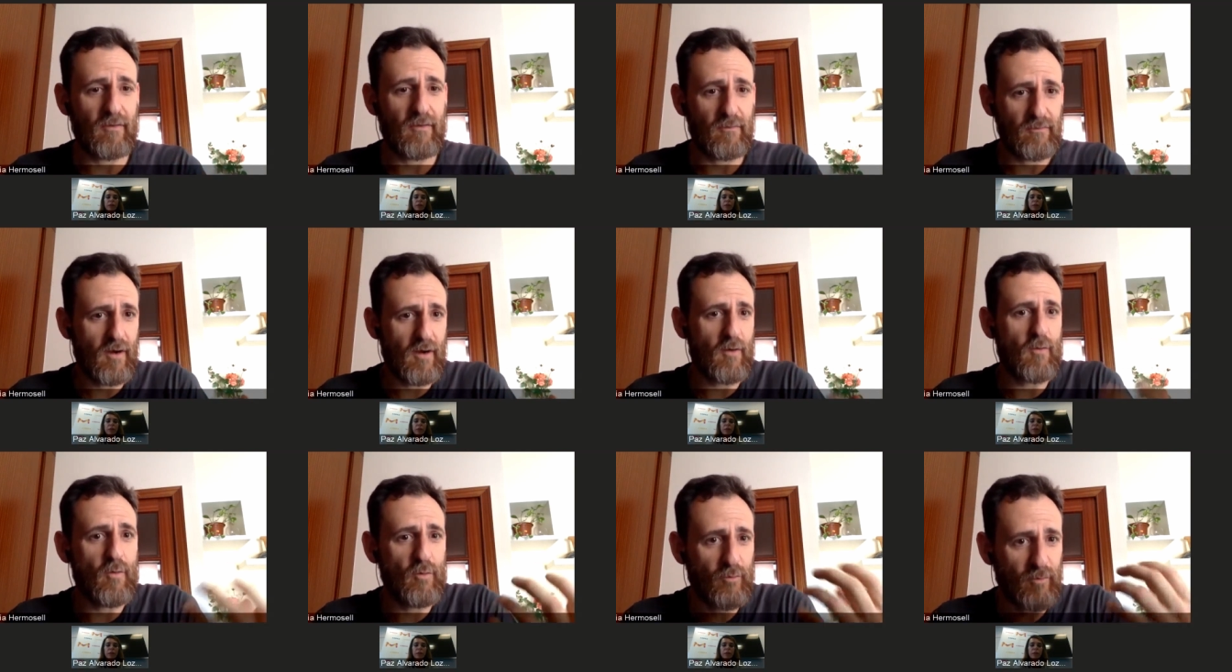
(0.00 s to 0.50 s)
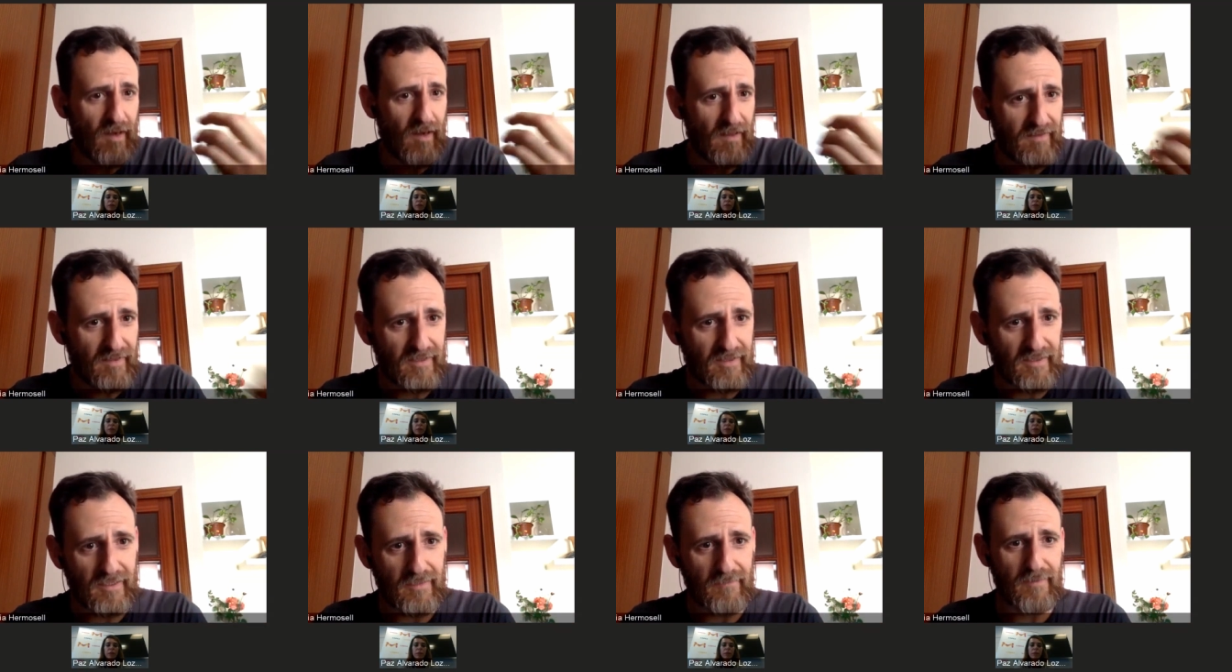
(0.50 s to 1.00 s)
con una cultura
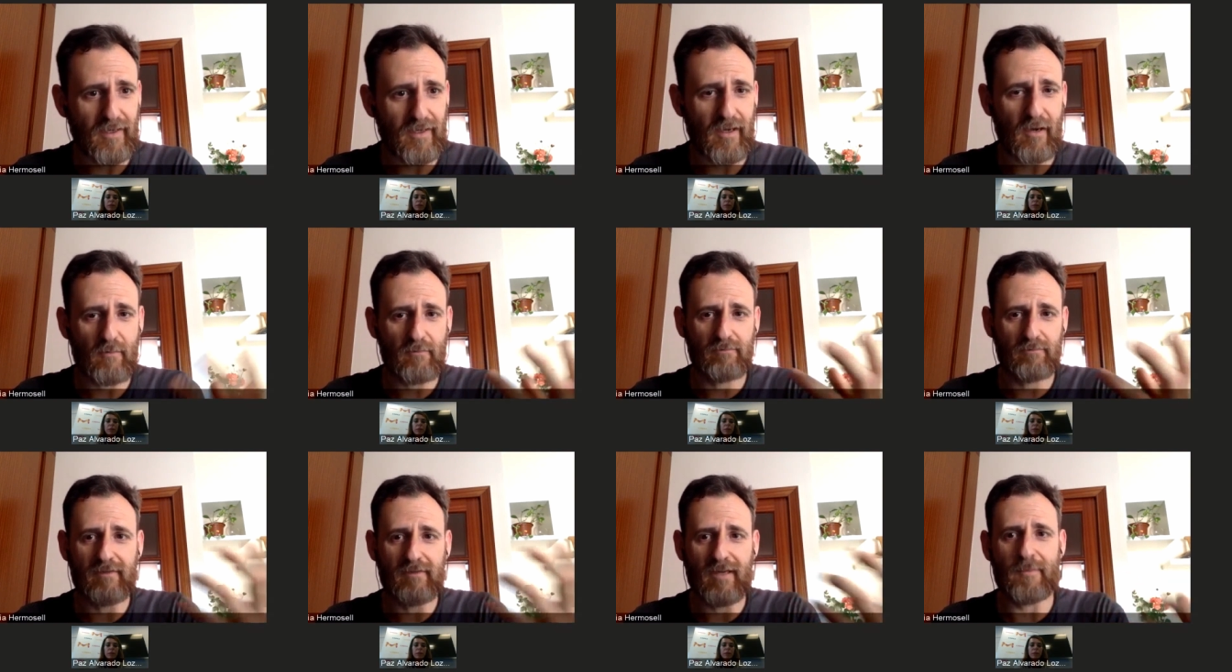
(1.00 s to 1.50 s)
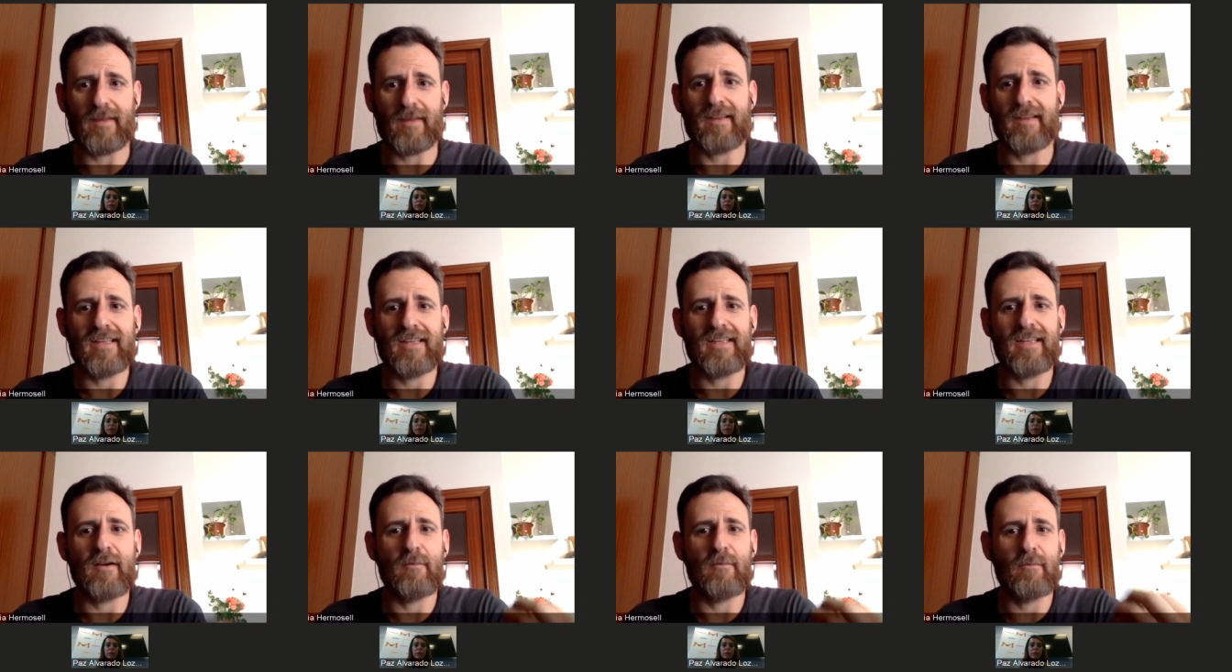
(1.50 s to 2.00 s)
científica, una
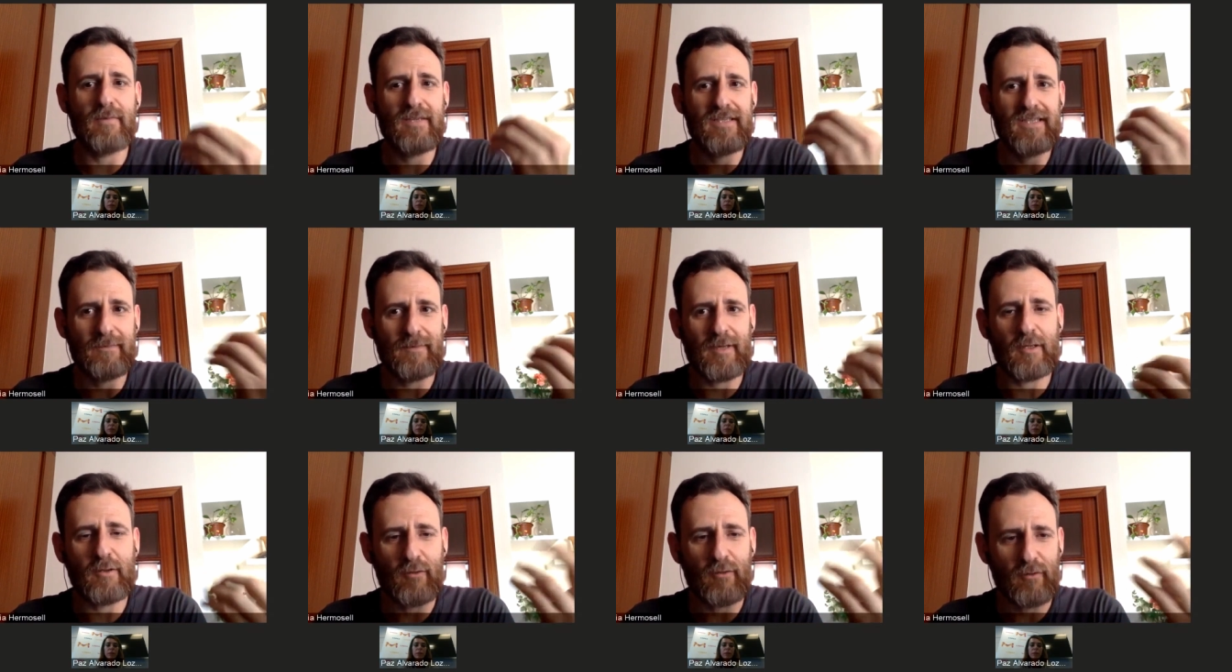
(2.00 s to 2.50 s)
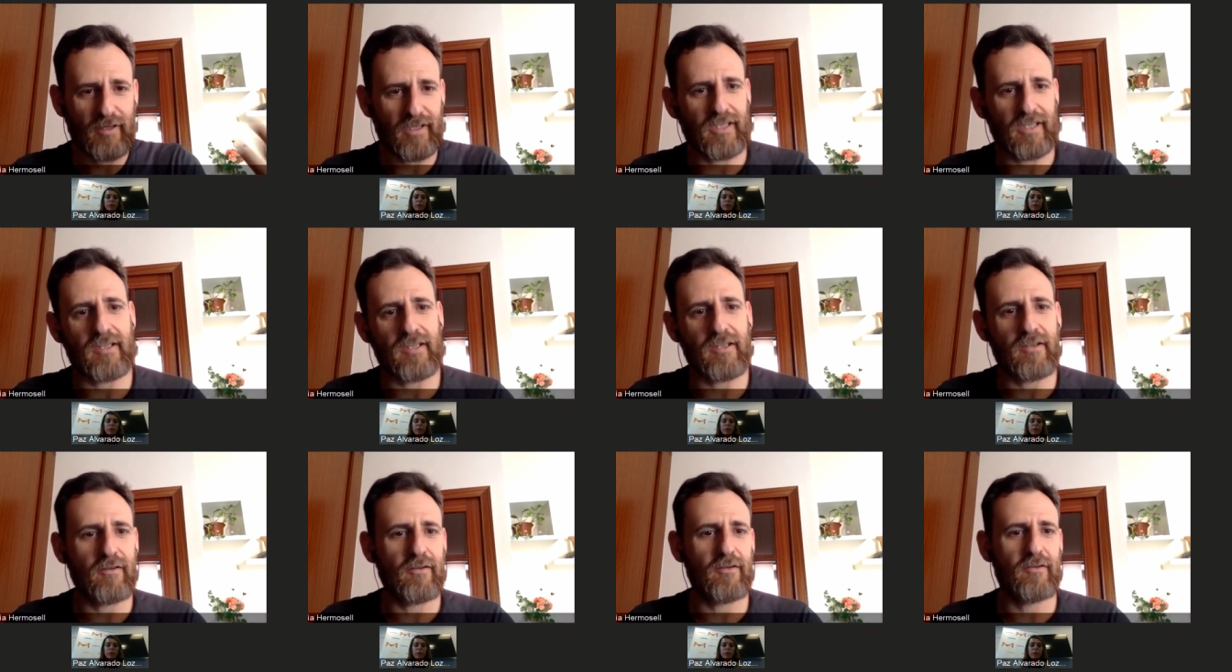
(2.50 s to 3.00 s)
capacidad de tener un pensamiento
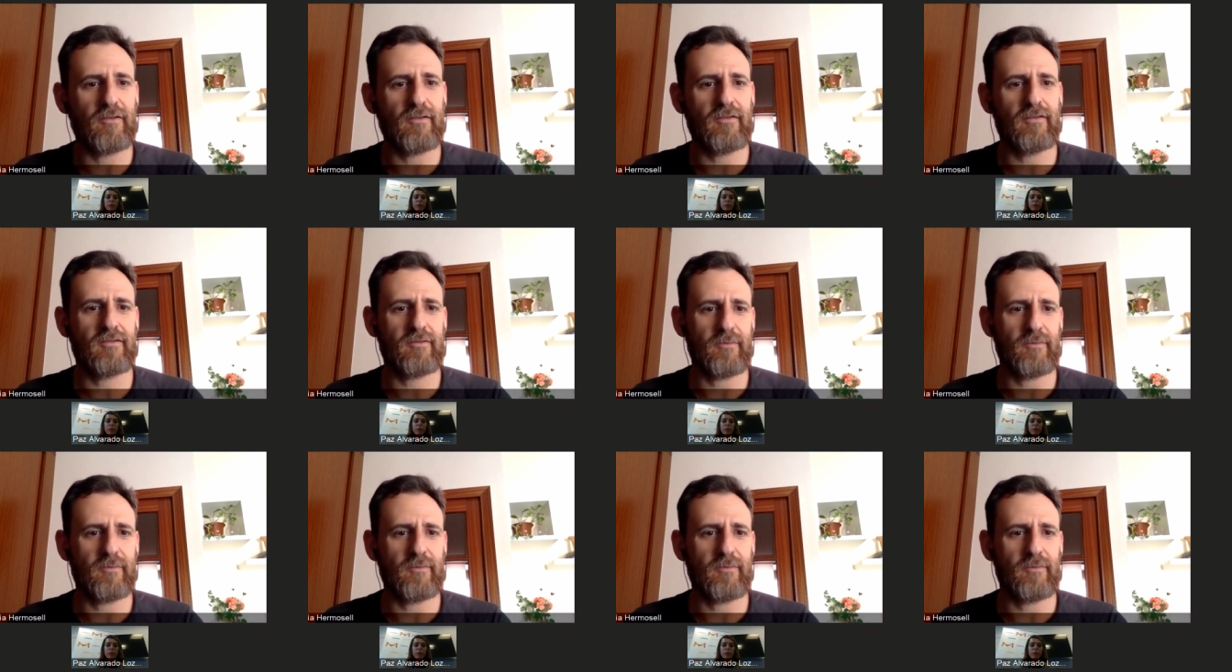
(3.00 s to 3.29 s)
crítico, ¿no?